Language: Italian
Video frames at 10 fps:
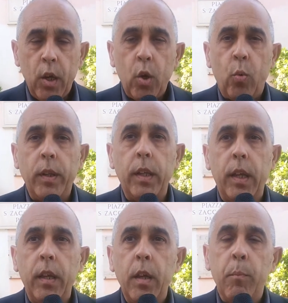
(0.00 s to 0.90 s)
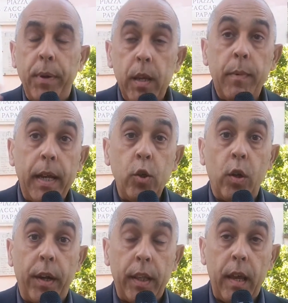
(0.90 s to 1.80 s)
Quindi prima io
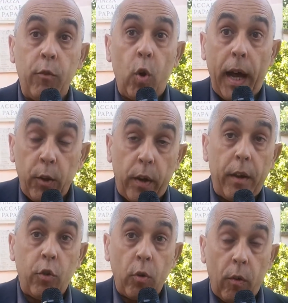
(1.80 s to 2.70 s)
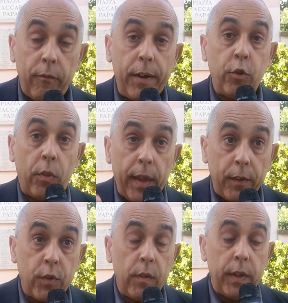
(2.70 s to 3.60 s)
credevo adoration, confession,
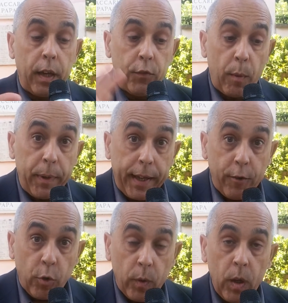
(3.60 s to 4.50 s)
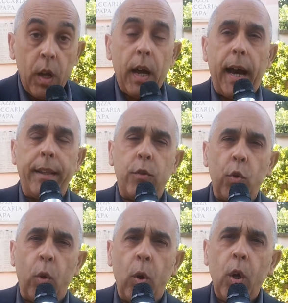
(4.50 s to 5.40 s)
thanksgiving and supplication,
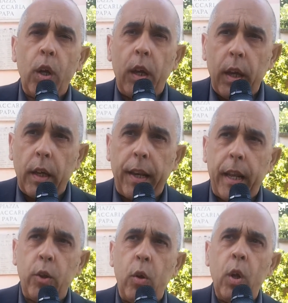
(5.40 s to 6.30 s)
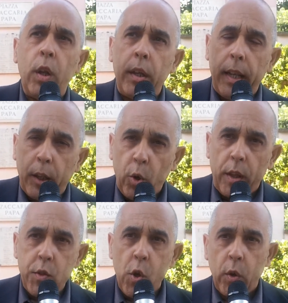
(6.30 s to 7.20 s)
adesso eh, credo
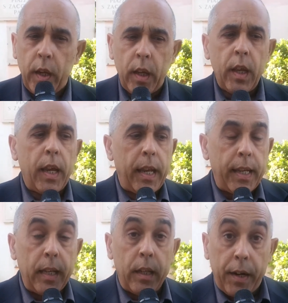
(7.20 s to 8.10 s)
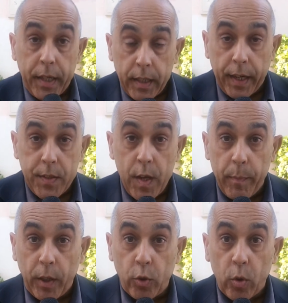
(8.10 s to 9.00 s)
nell'adorazione e nel
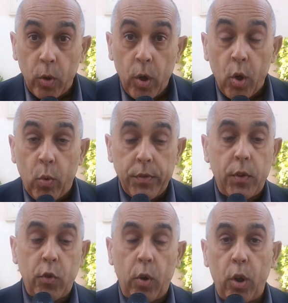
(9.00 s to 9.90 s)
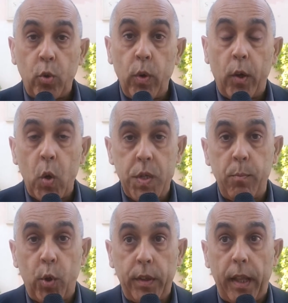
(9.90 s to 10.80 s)
ringraziamento. Queste sono le due cose
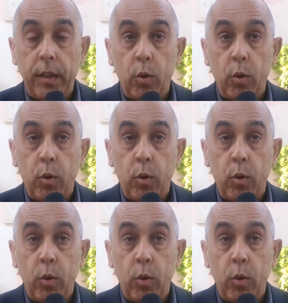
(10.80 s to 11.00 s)
importanti.